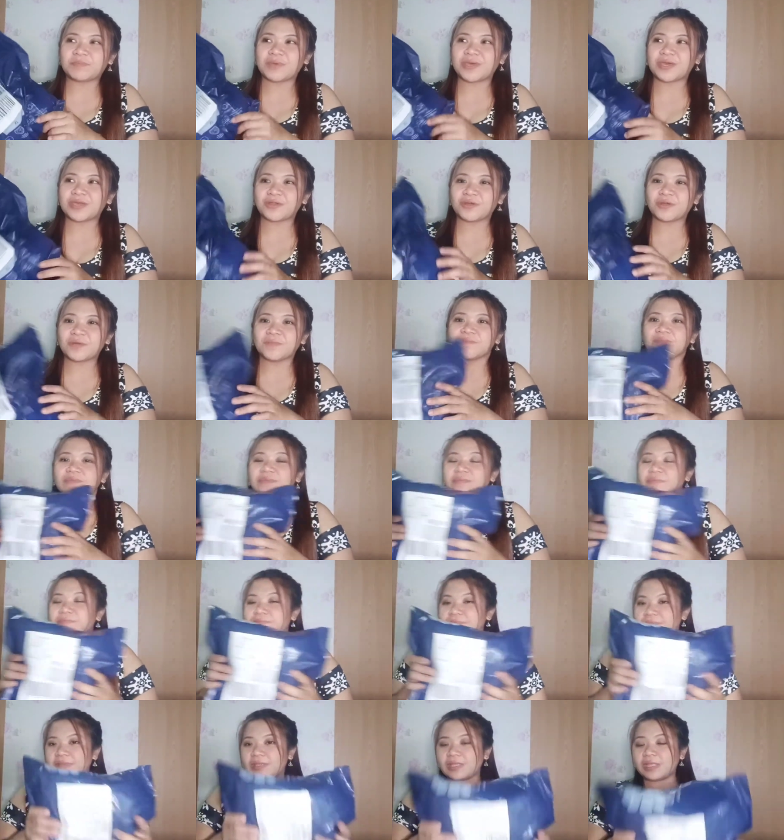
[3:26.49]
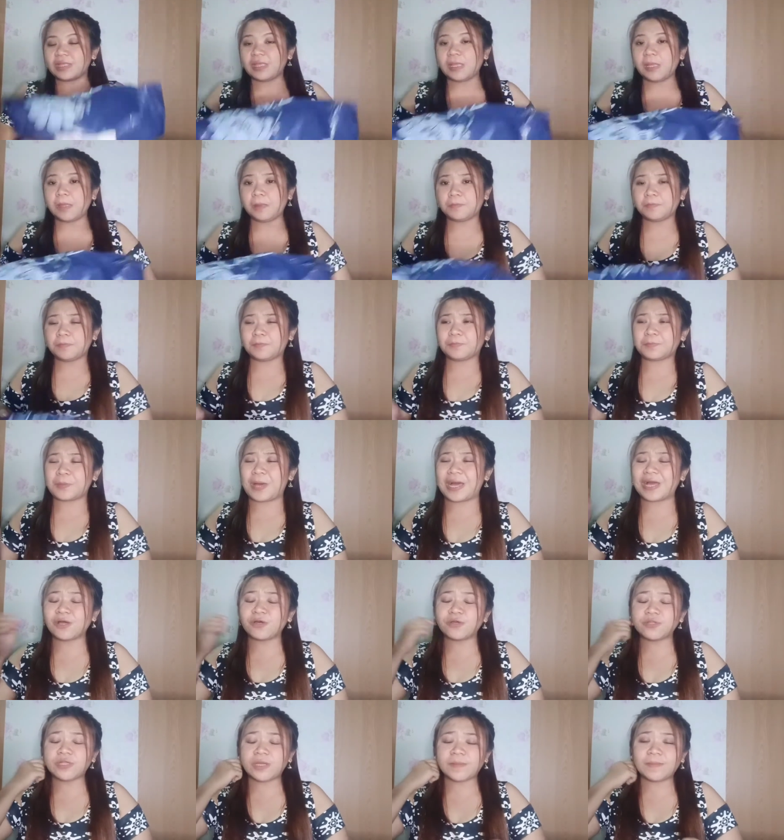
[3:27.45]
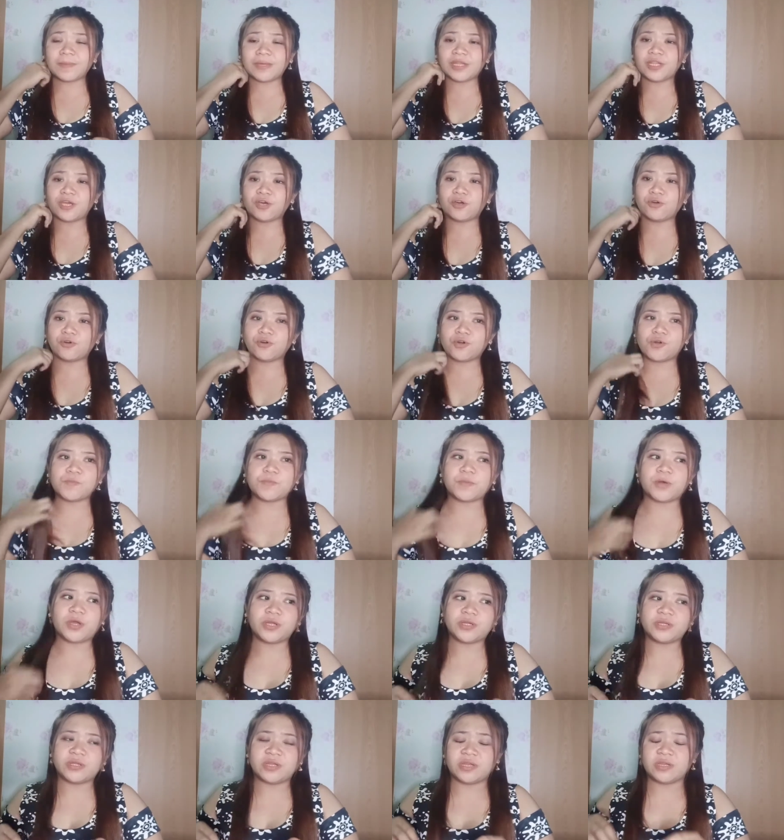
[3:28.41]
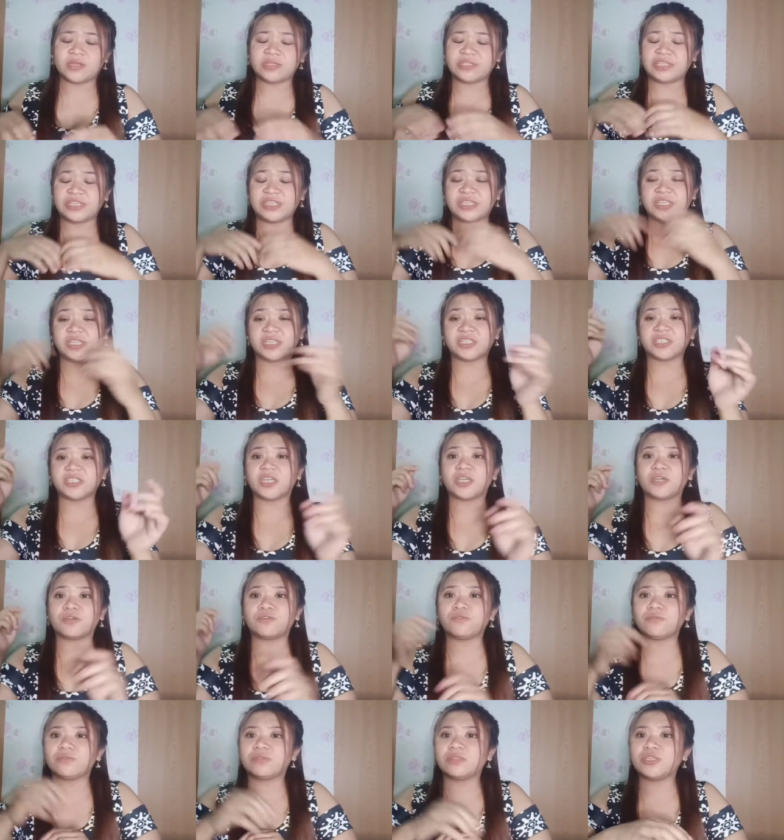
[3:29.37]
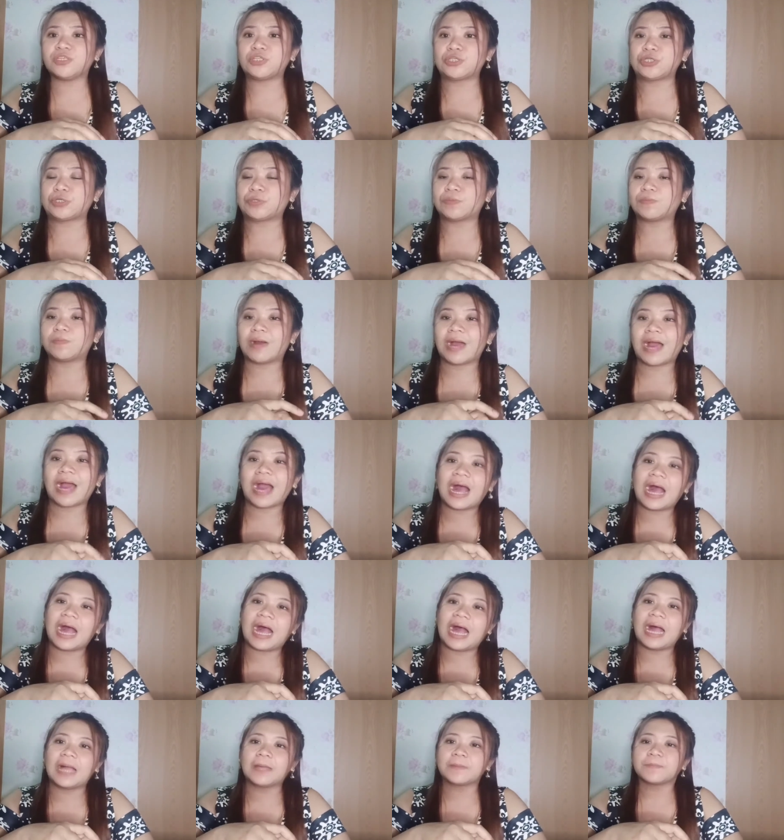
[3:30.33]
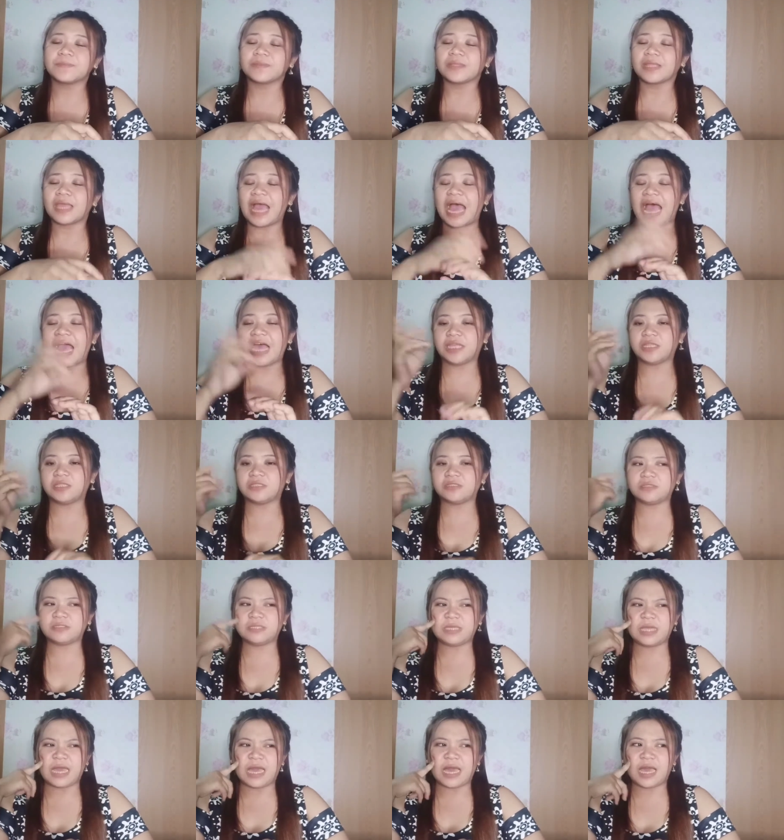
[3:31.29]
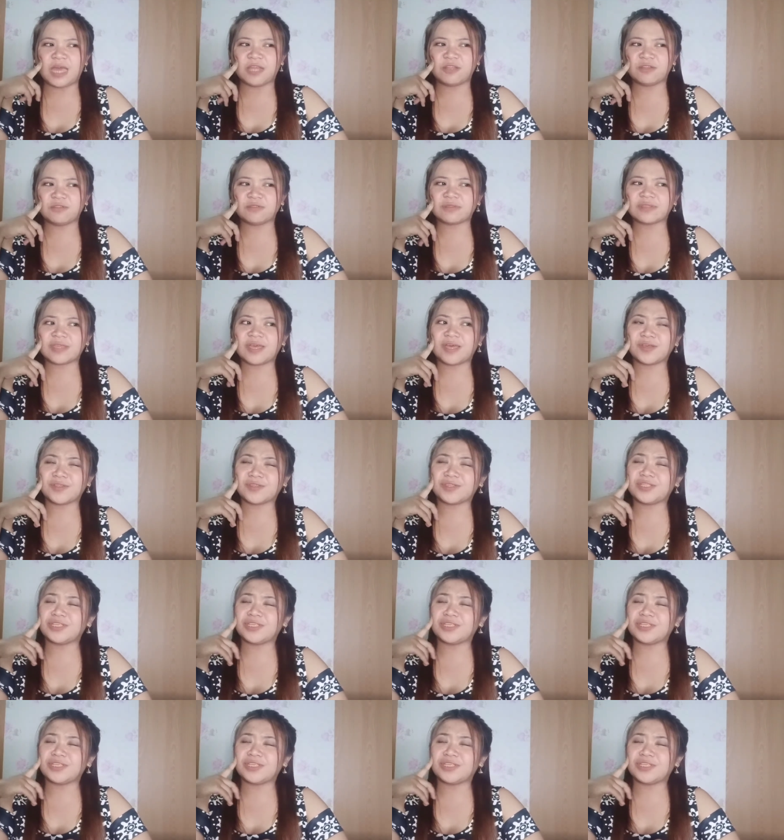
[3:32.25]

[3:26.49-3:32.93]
Pero, bago naman ako umorder, chine-check ko din yung mga, ano niya, anong tawag